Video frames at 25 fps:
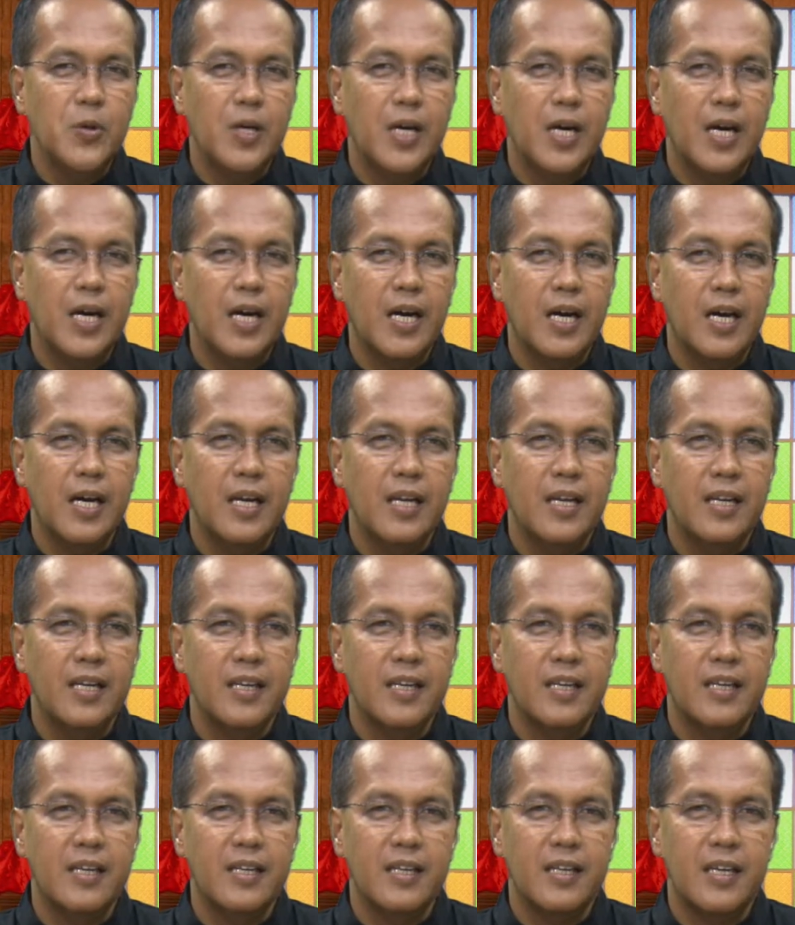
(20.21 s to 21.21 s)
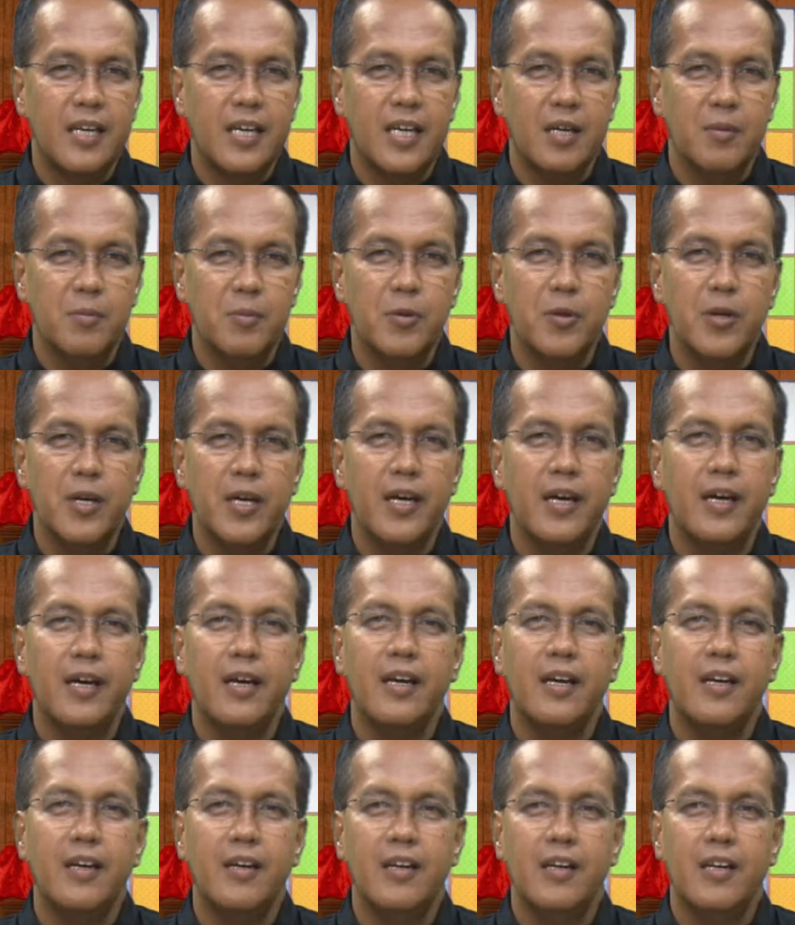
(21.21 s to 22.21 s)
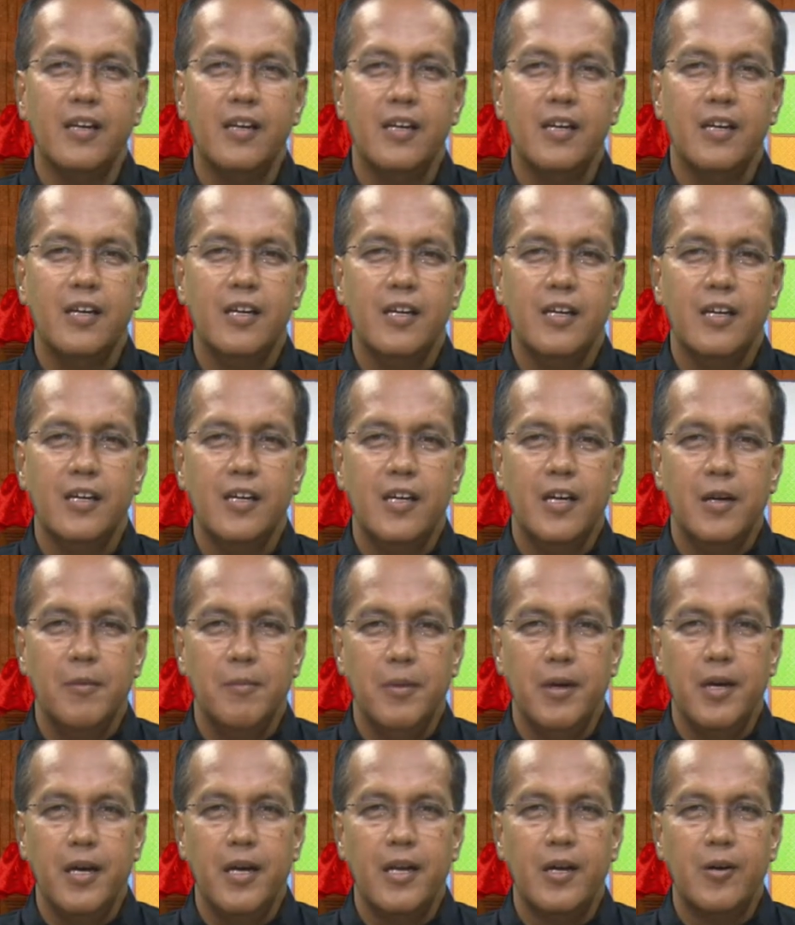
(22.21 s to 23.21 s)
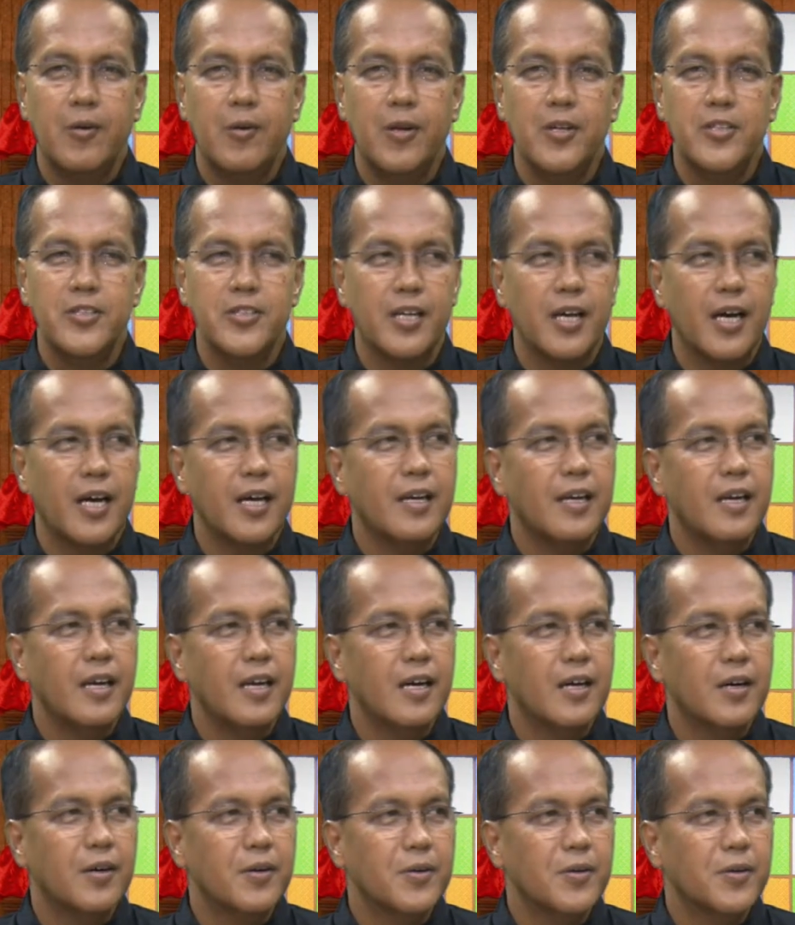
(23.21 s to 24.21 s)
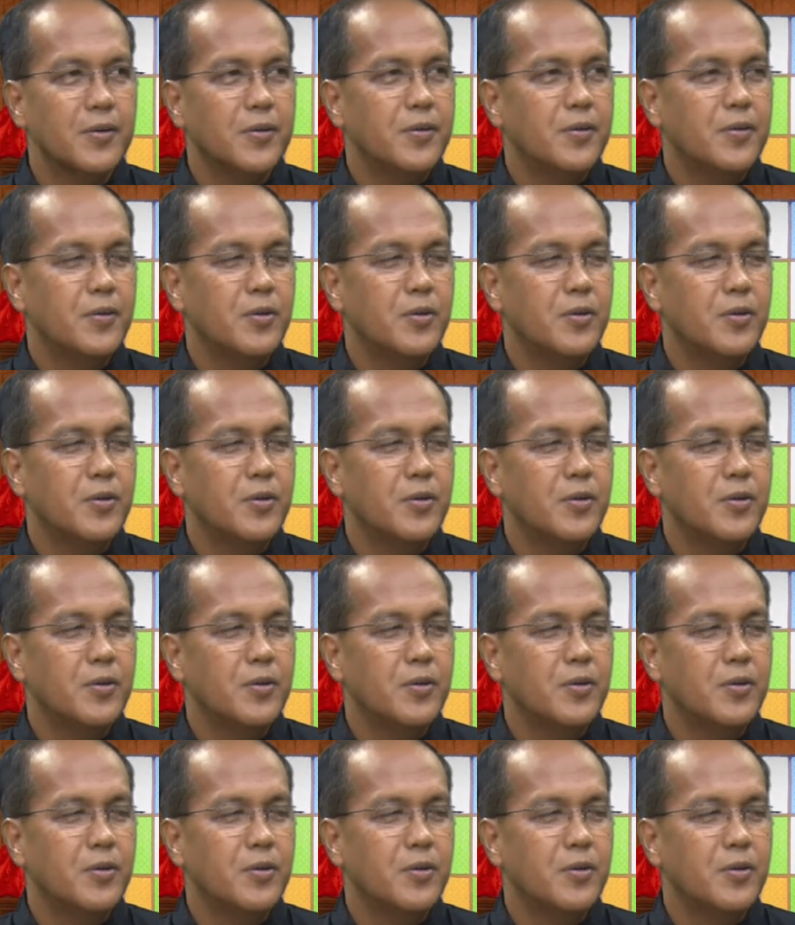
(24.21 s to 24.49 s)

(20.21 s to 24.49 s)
Han kinabuhi. Miyerkules nga adlaw,